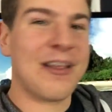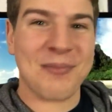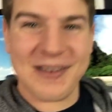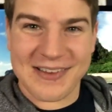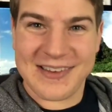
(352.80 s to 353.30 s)
dass
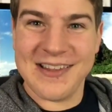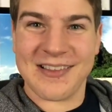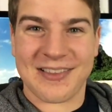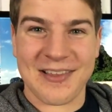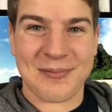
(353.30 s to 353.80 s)
man sich
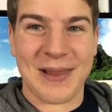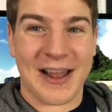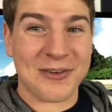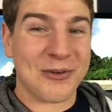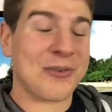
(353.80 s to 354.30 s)
dieses Display
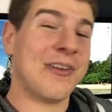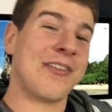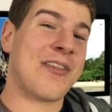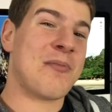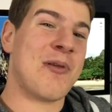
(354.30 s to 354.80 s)
anguckt oder
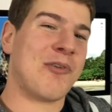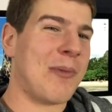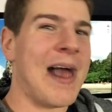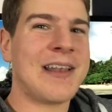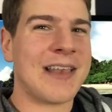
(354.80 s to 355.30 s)
das Display vom
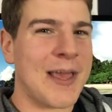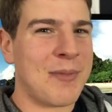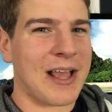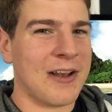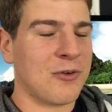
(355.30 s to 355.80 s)
alten
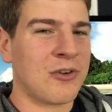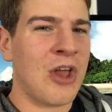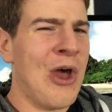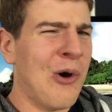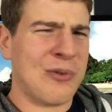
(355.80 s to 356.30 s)
iMac anguckt
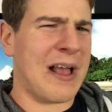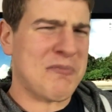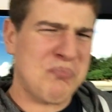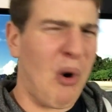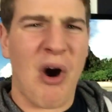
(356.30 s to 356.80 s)
und
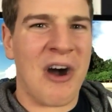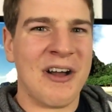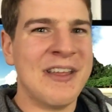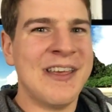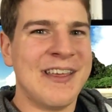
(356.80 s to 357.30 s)
sagt, boah,